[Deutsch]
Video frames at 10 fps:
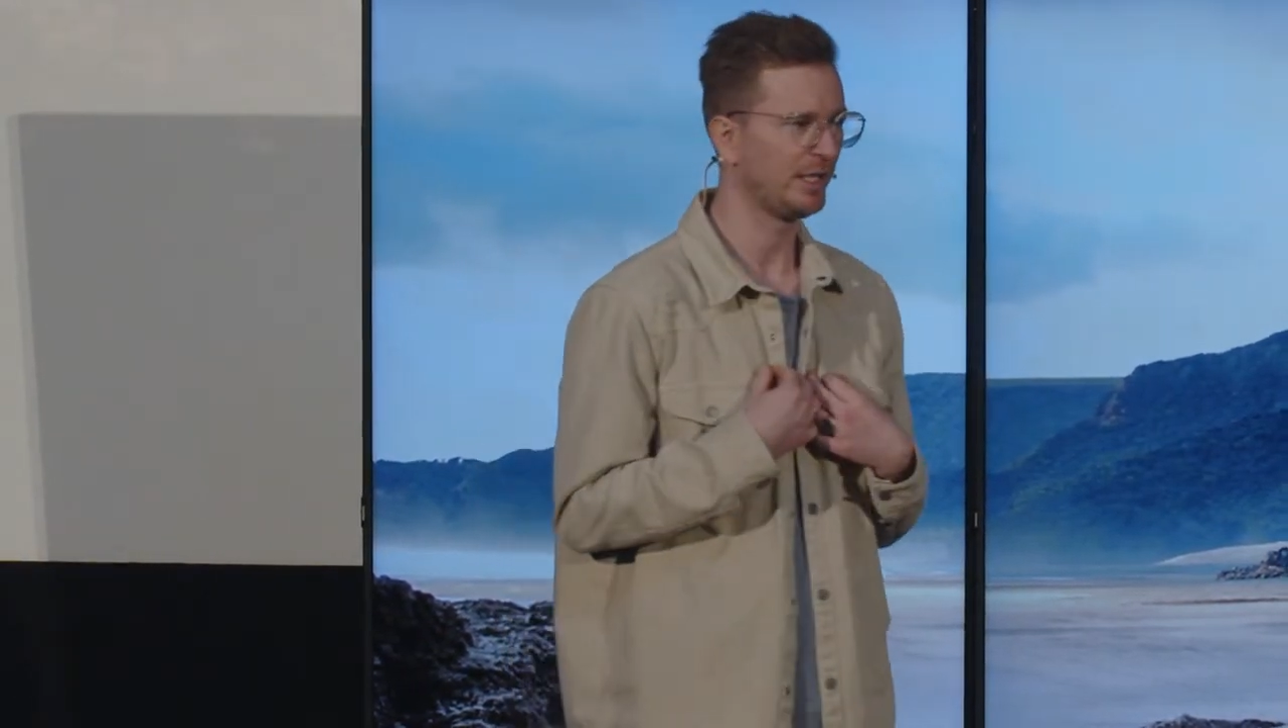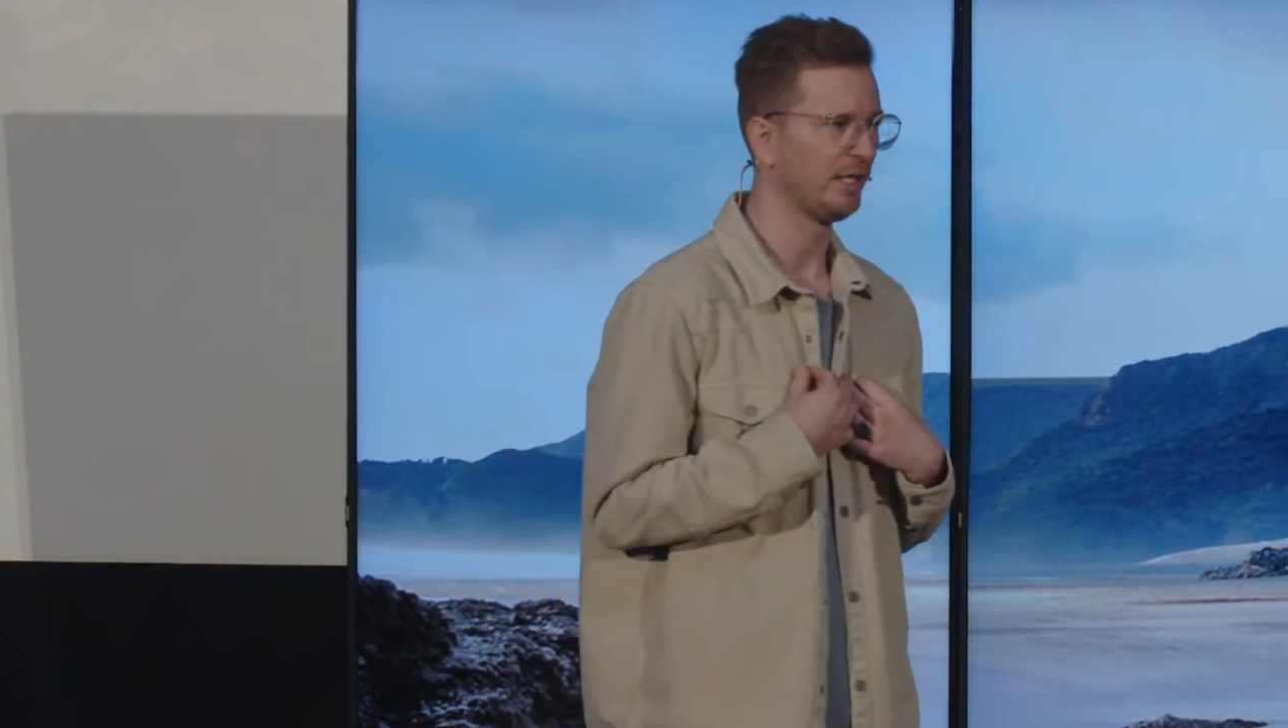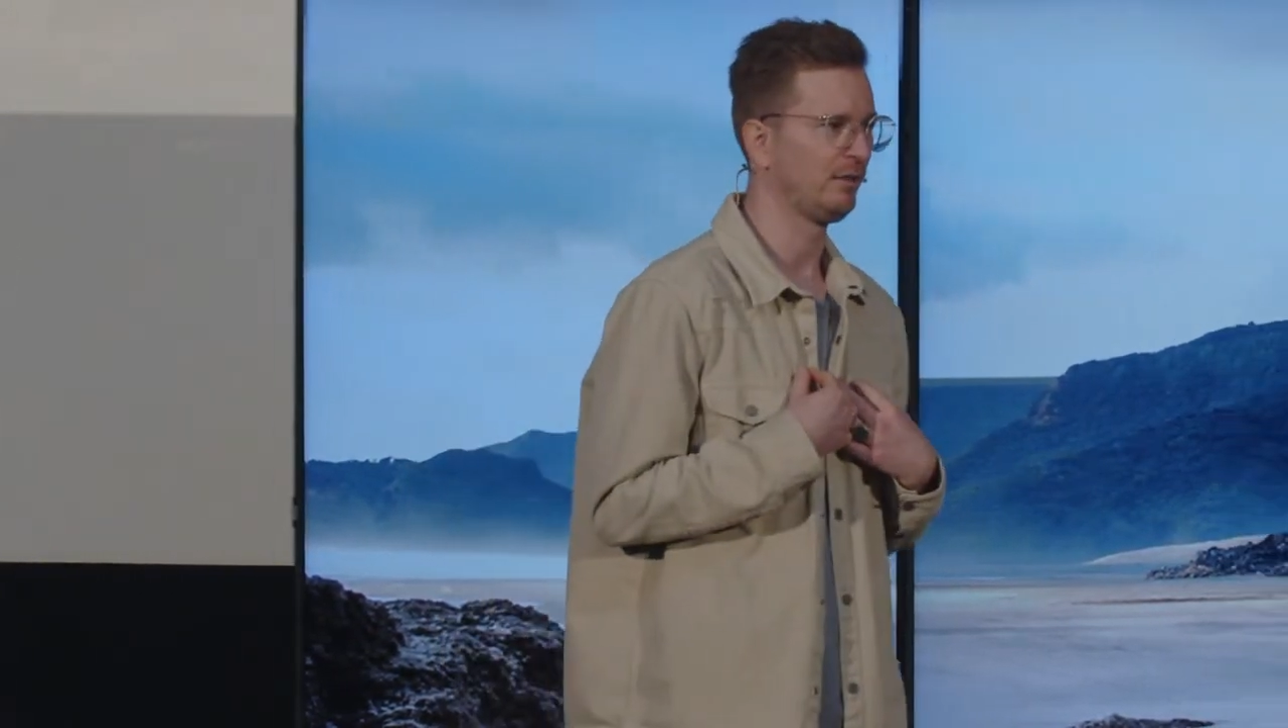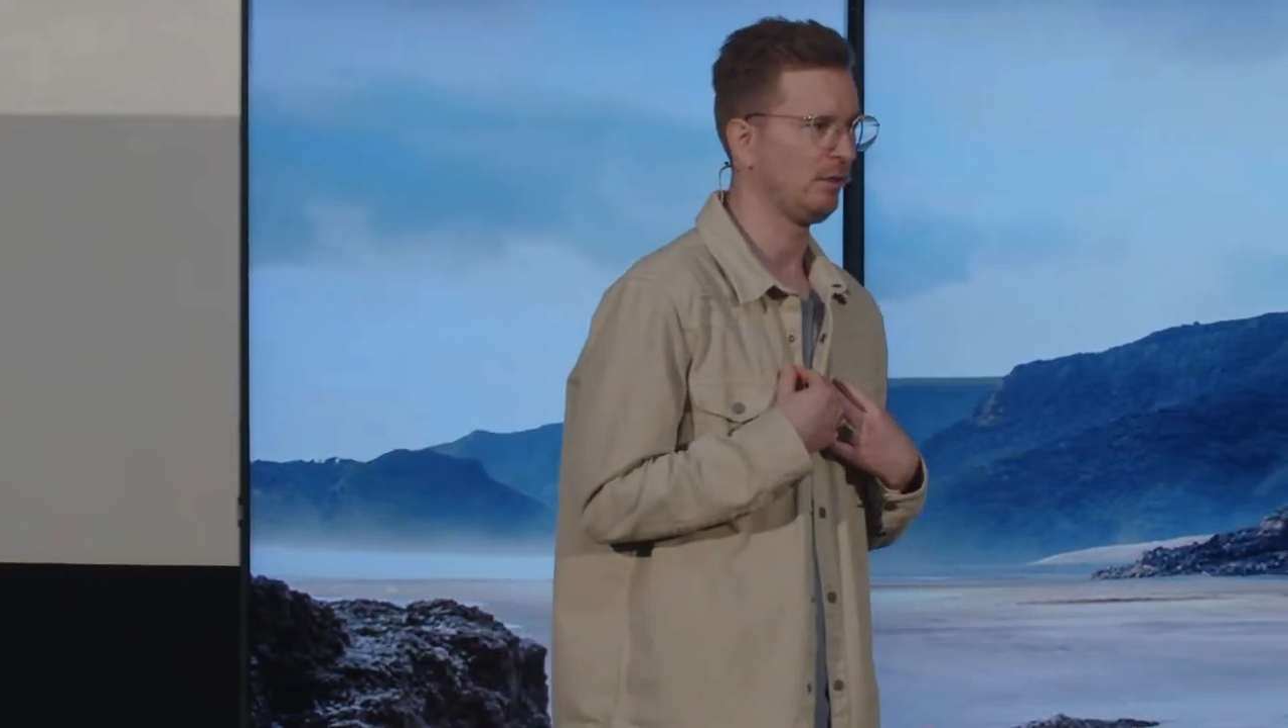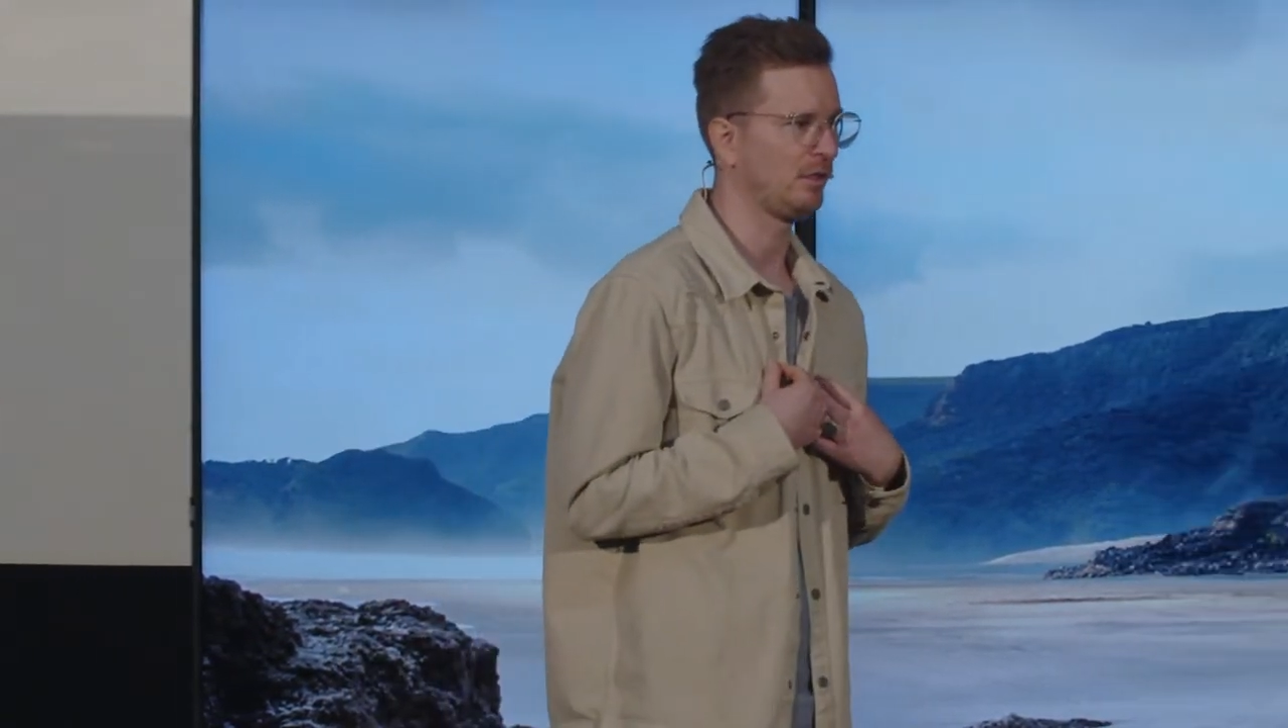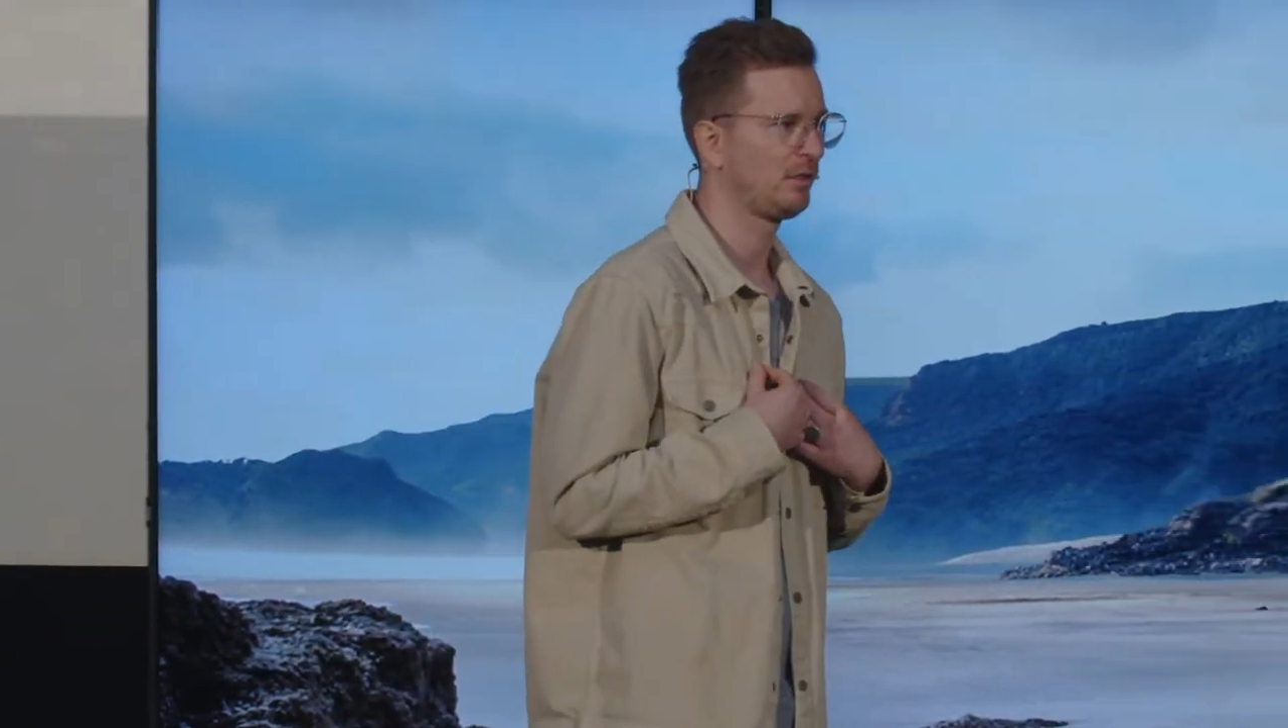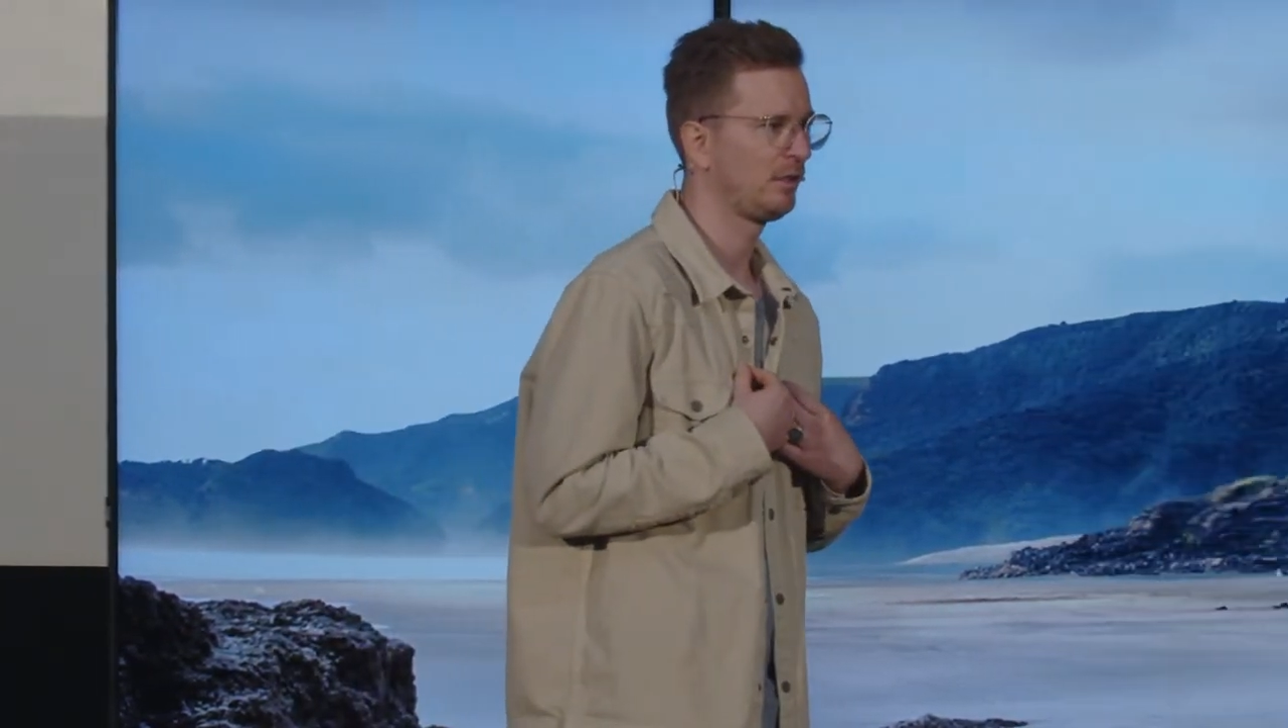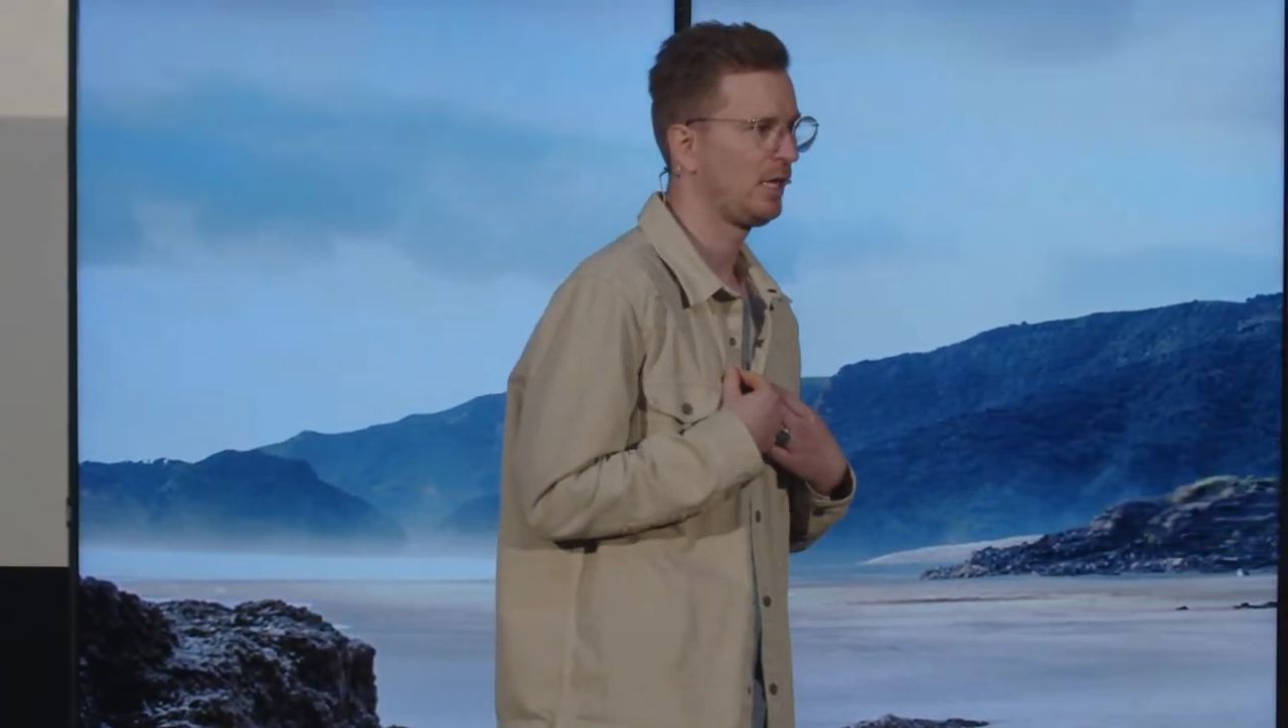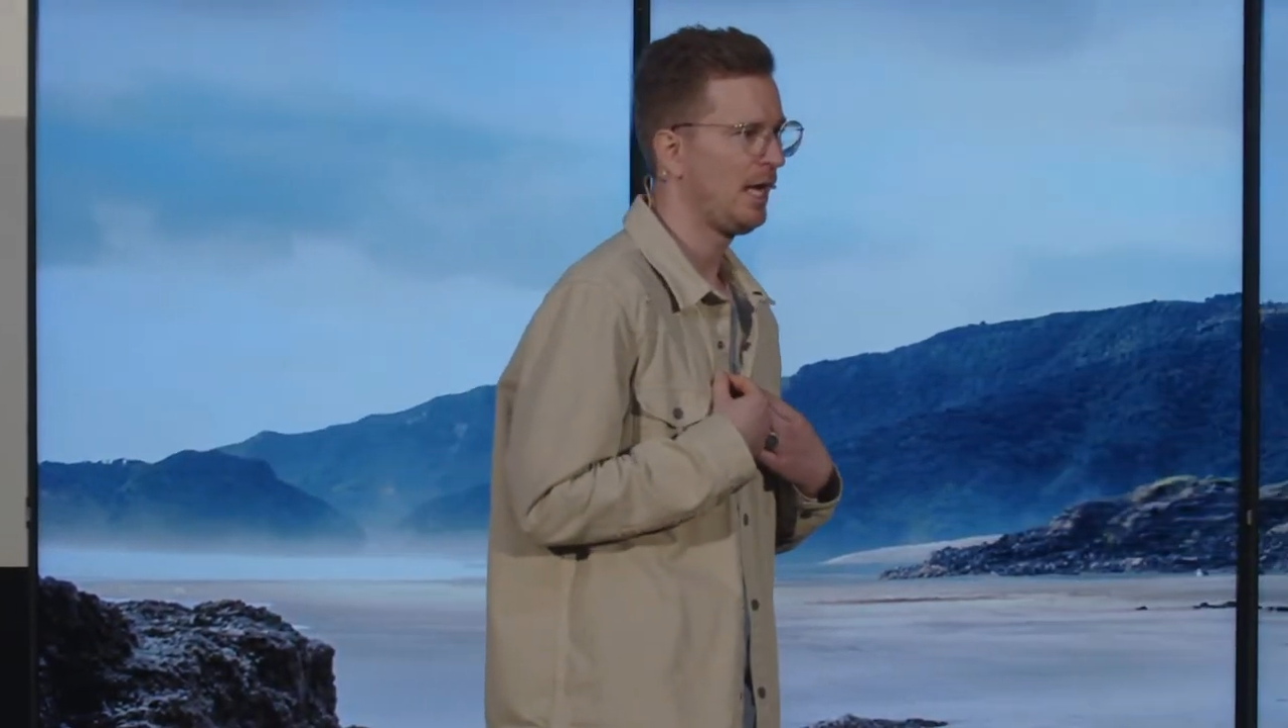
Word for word: Jesus.